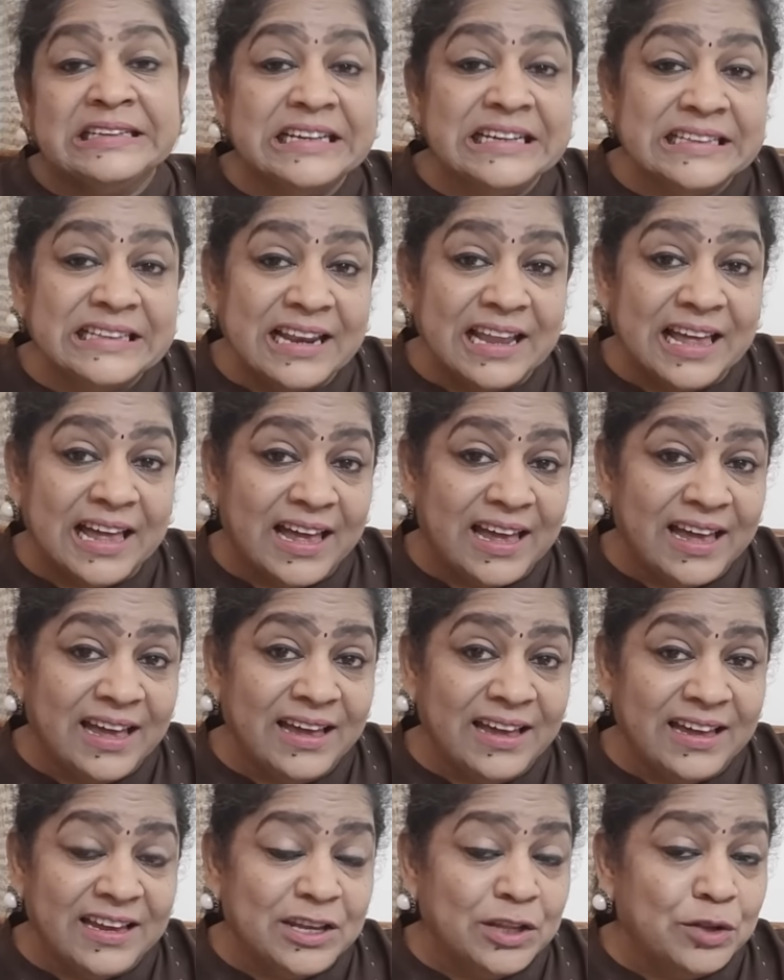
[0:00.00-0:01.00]
இதுல
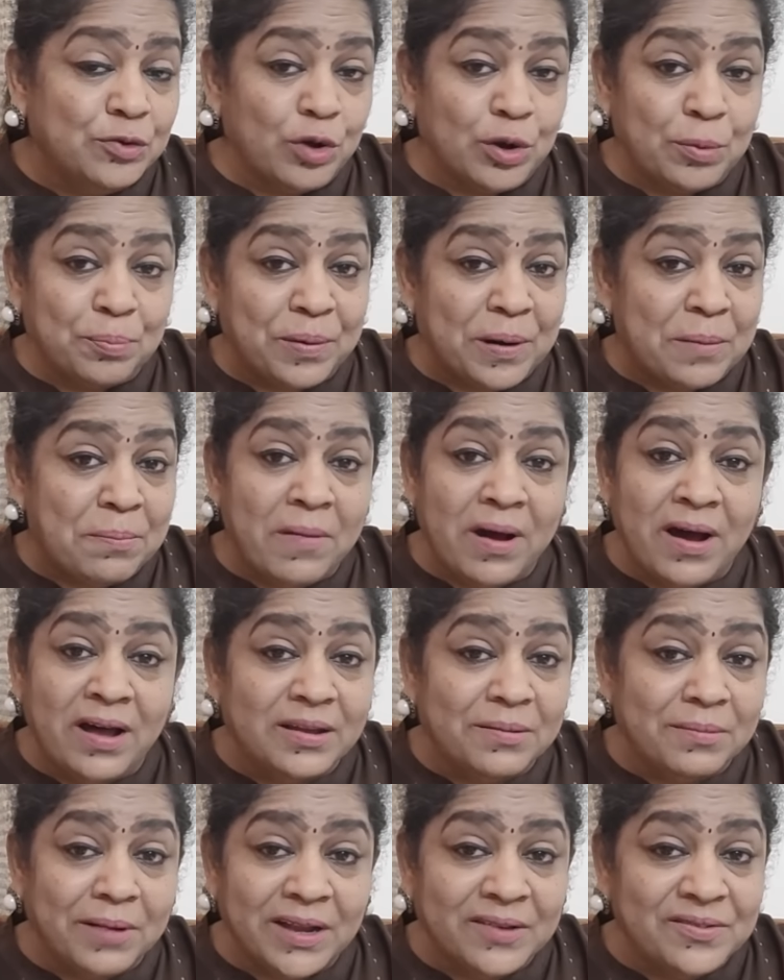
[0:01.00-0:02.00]
இது ஒரு
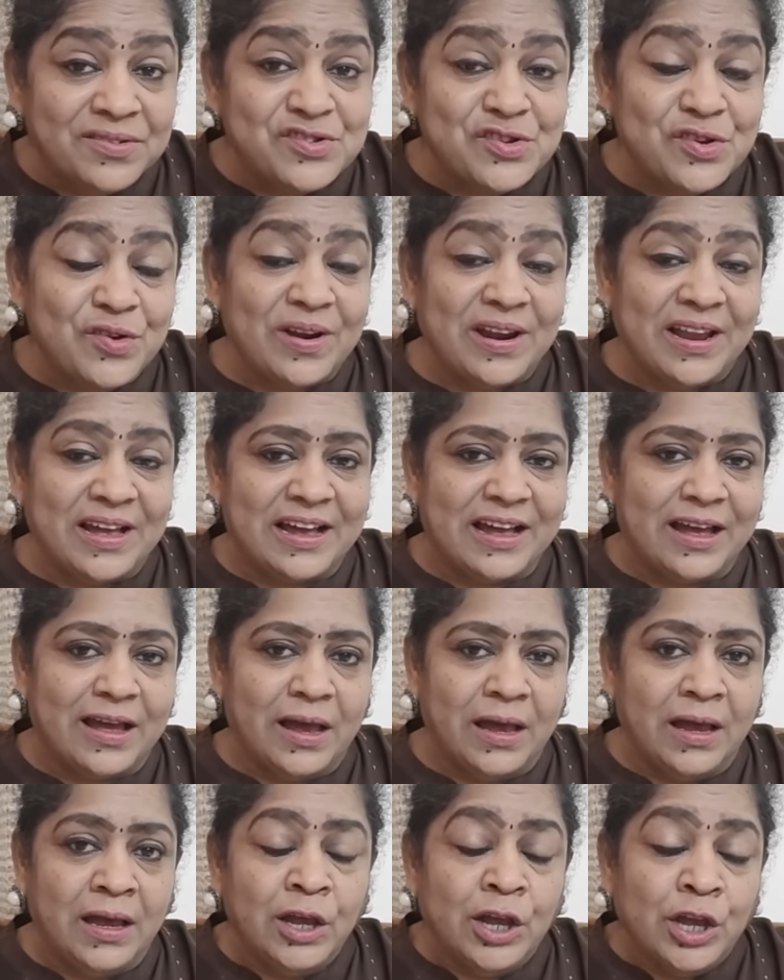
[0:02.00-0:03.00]
பிரமாதமான விஷயம் இல்லைங்க
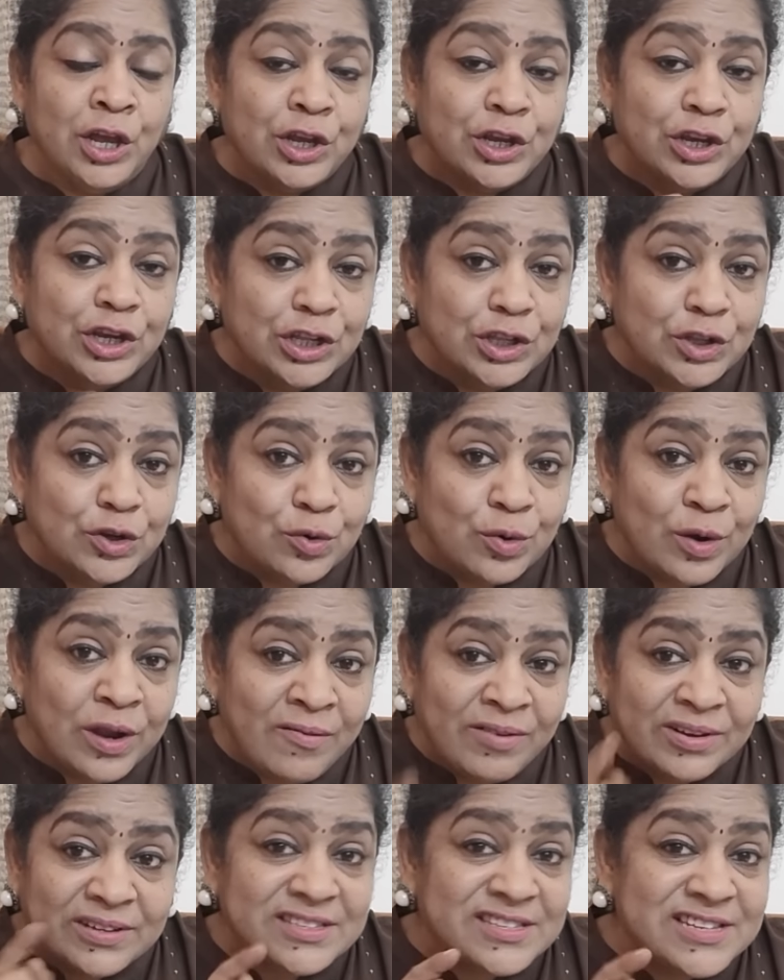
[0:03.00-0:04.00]
இதுக்குள்ள
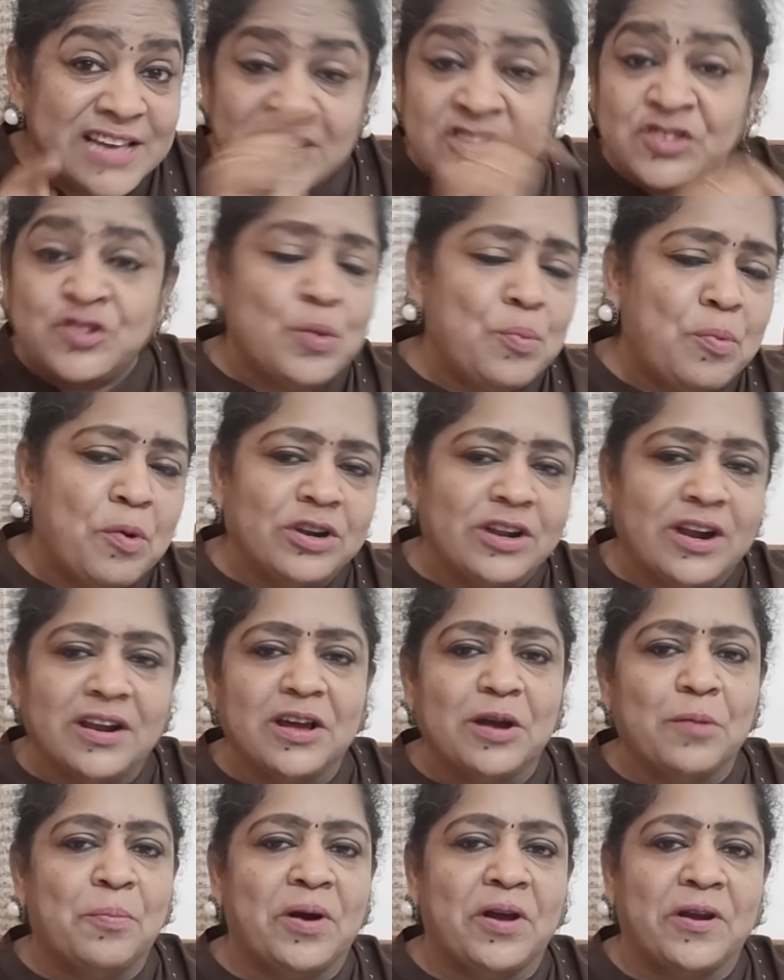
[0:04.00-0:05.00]
அவங்க ஸ்கெட்ச்
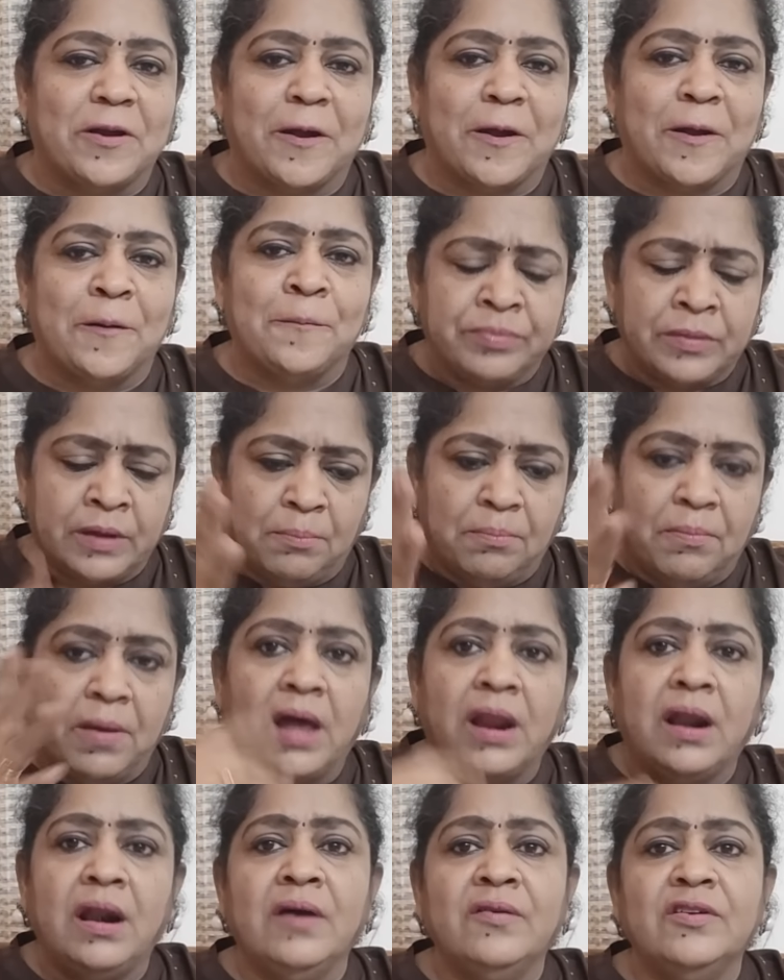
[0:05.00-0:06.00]
போட்டானுங்க பாருங்க
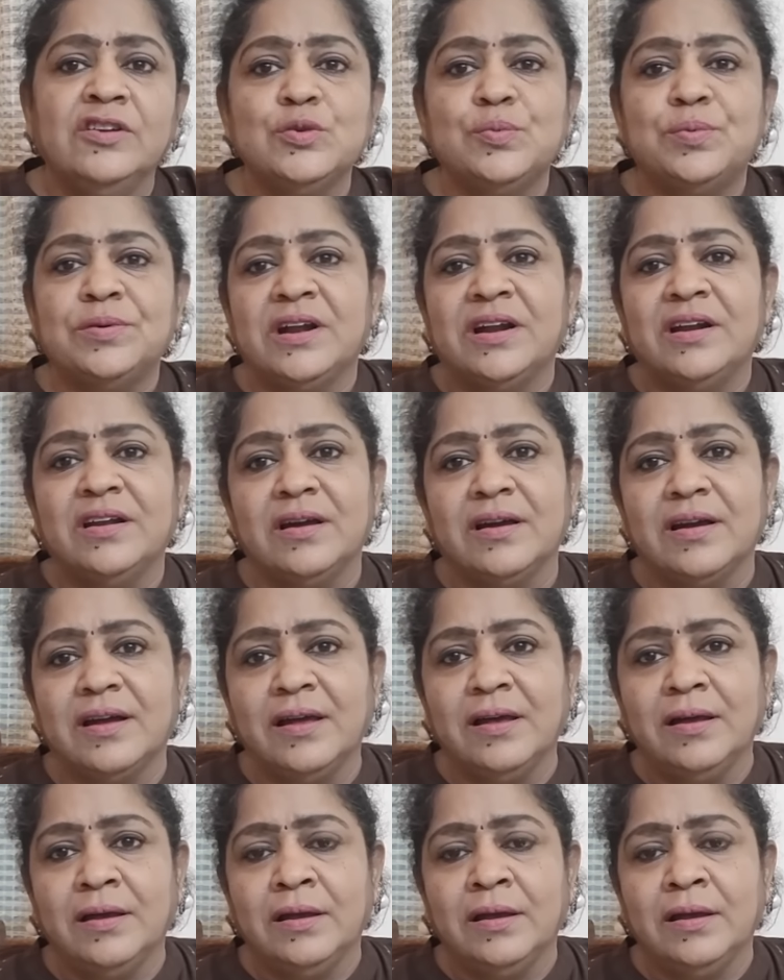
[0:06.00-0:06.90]
மேல வச்சு விட்டானுங்க